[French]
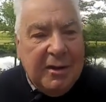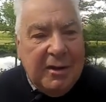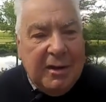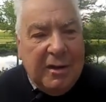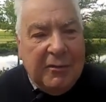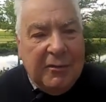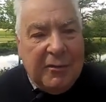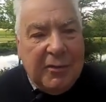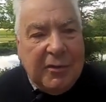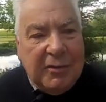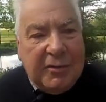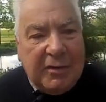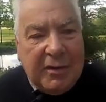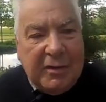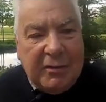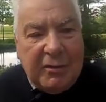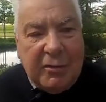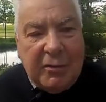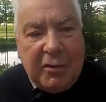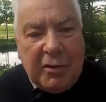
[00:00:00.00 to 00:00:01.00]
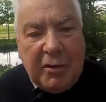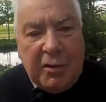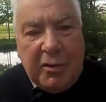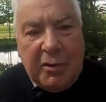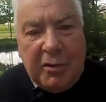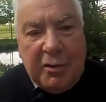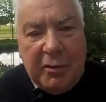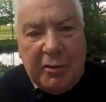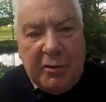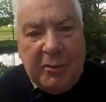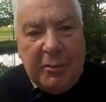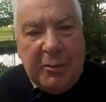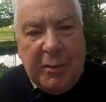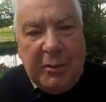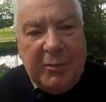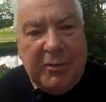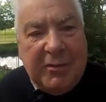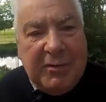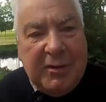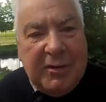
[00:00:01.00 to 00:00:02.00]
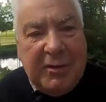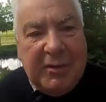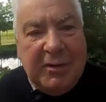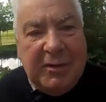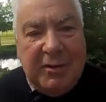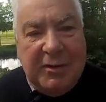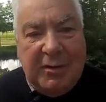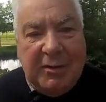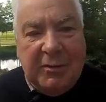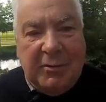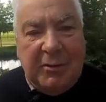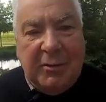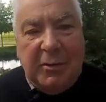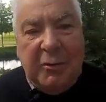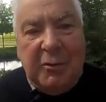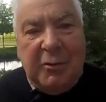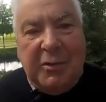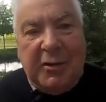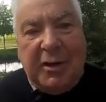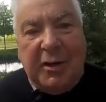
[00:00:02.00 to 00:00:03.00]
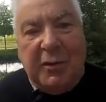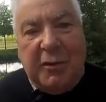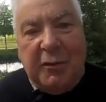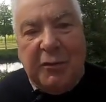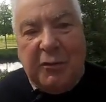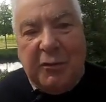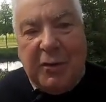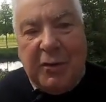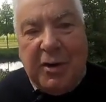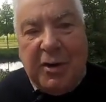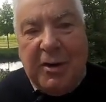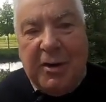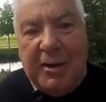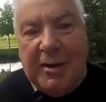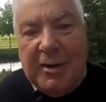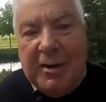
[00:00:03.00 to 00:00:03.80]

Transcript: la France reste encore, euh, même si on en doute quelquefois,